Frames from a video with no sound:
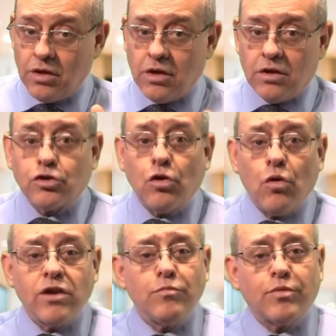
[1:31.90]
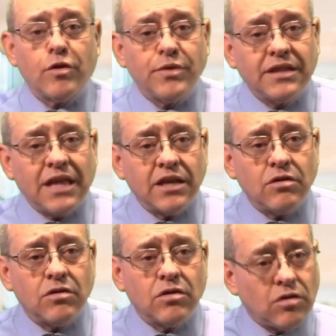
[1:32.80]
solo hay un
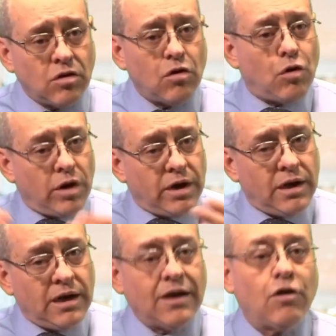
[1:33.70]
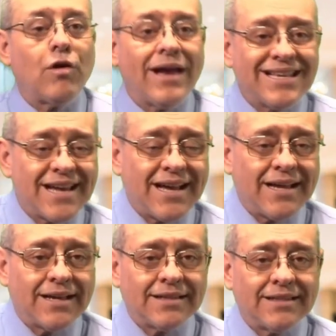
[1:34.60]
propietario o él o
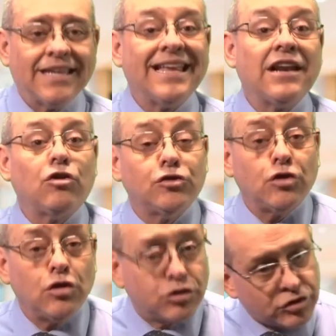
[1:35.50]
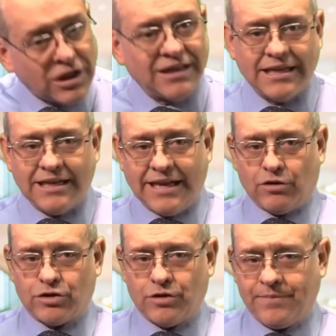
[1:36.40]
ella tiene el control total del
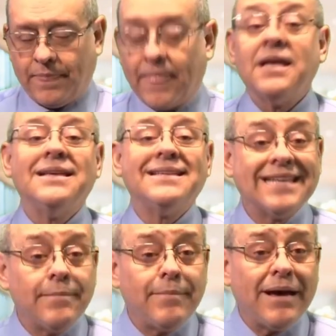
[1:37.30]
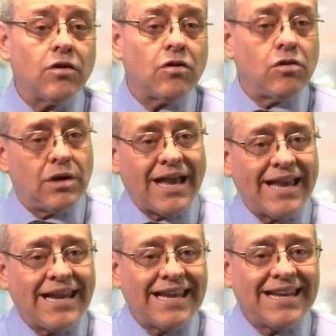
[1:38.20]
negocio. Sin embargo, la
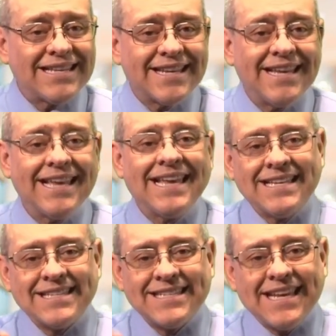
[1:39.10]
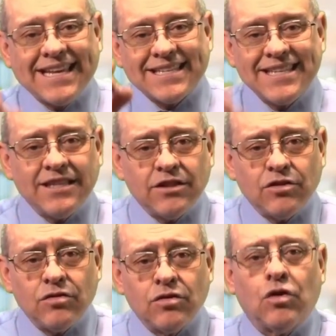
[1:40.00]
LLC sigue
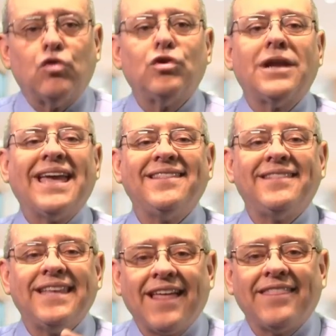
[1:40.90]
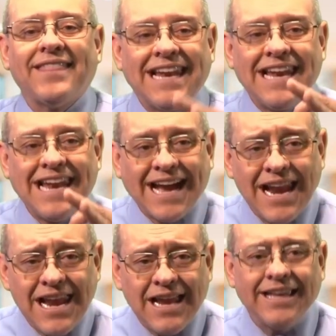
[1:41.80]
siendo una entidad
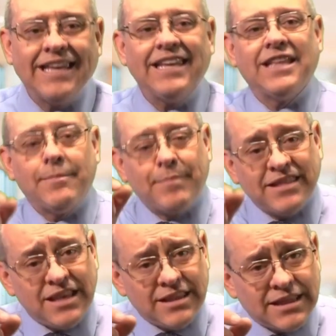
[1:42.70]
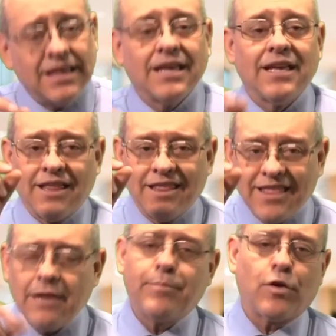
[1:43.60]
legal independiente
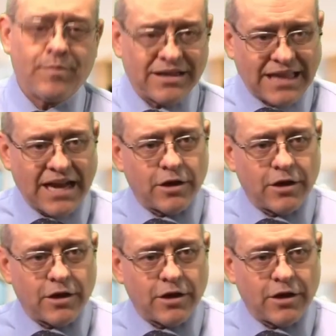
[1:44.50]
del propietario.